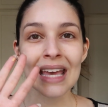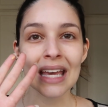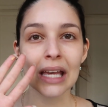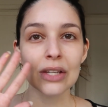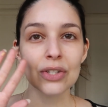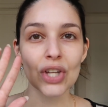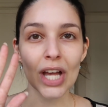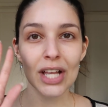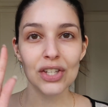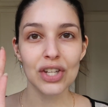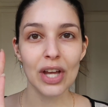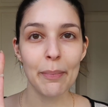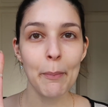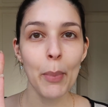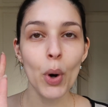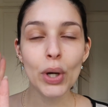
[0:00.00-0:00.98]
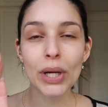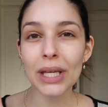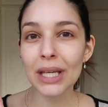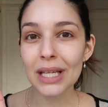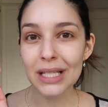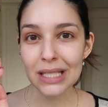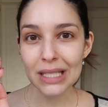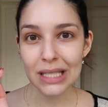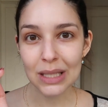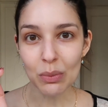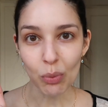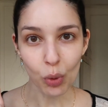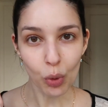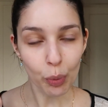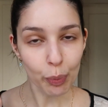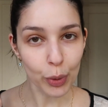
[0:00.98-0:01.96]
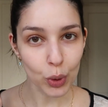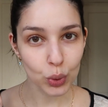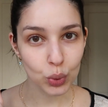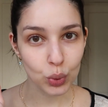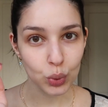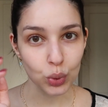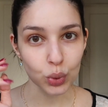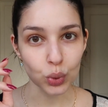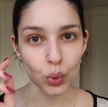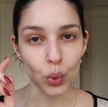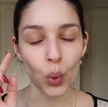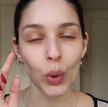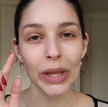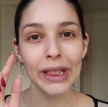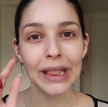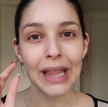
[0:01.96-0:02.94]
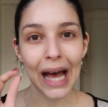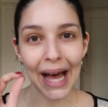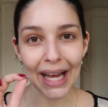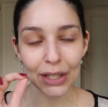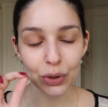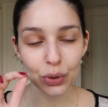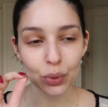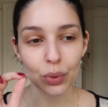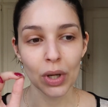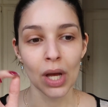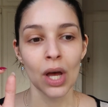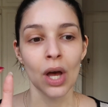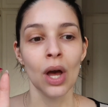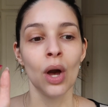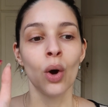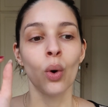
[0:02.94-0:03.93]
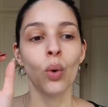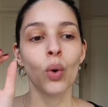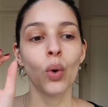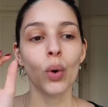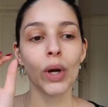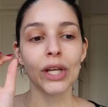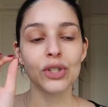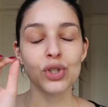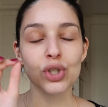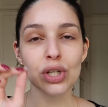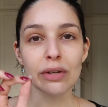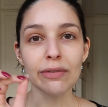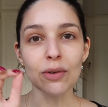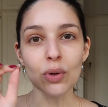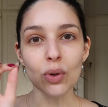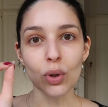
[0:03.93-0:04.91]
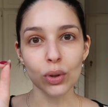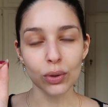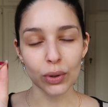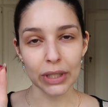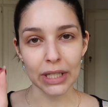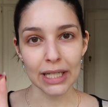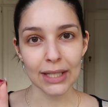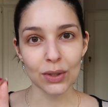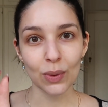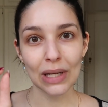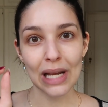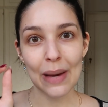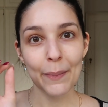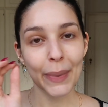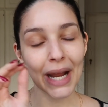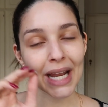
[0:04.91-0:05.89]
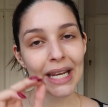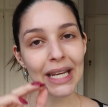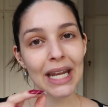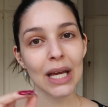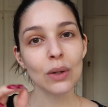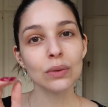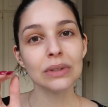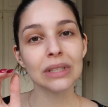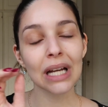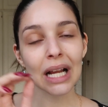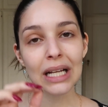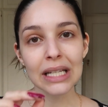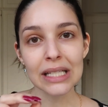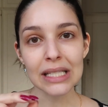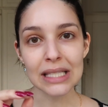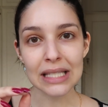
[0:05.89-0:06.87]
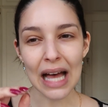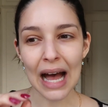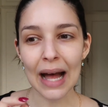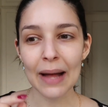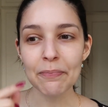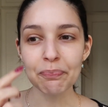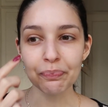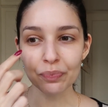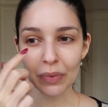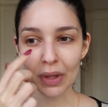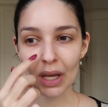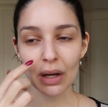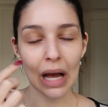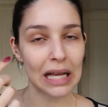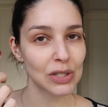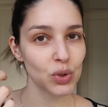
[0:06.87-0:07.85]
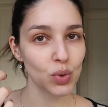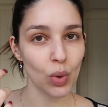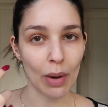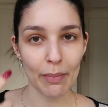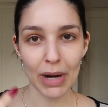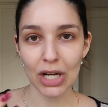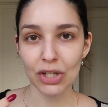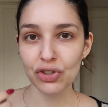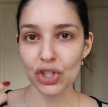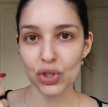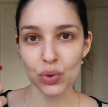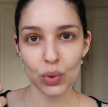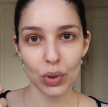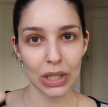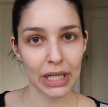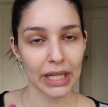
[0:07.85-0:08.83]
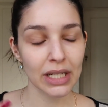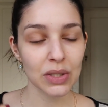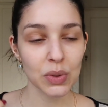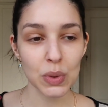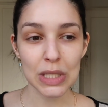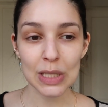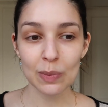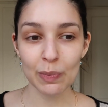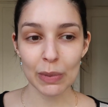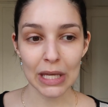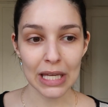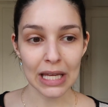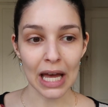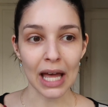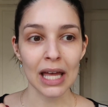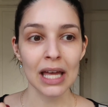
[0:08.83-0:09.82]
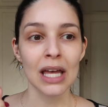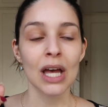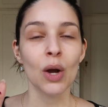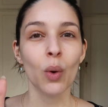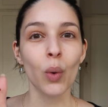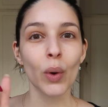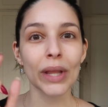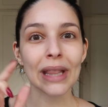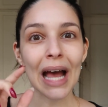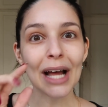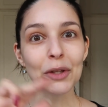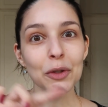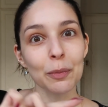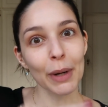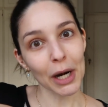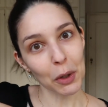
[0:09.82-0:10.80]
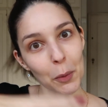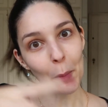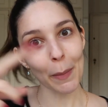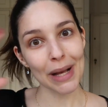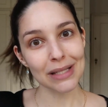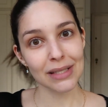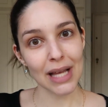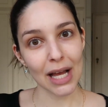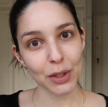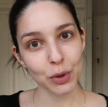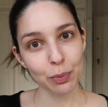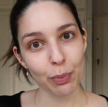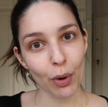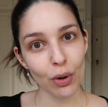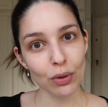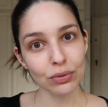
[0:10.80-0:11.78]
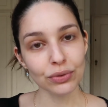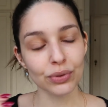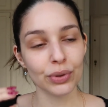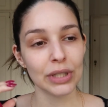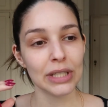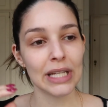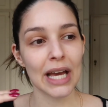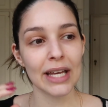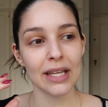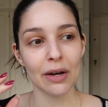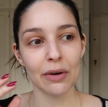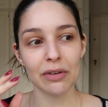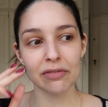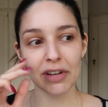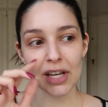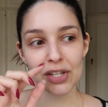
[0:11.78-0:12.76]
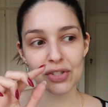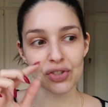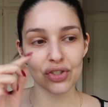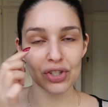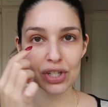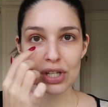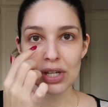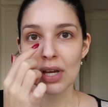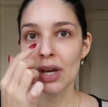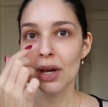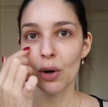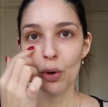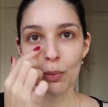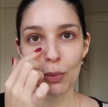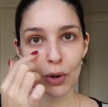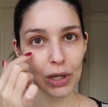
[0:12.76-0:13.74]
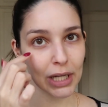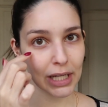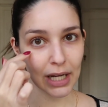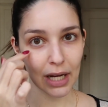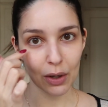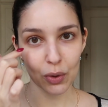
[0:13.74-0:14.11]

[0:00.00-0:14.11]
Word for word: E, gente, é pouquíssimo produto. Cuidado! O corretivo colorido, ele é para neutralizar a sua mancha, a sua olheira, a sua espinha. Cuidado para não passar do ponto e aí ao invés de uma olheira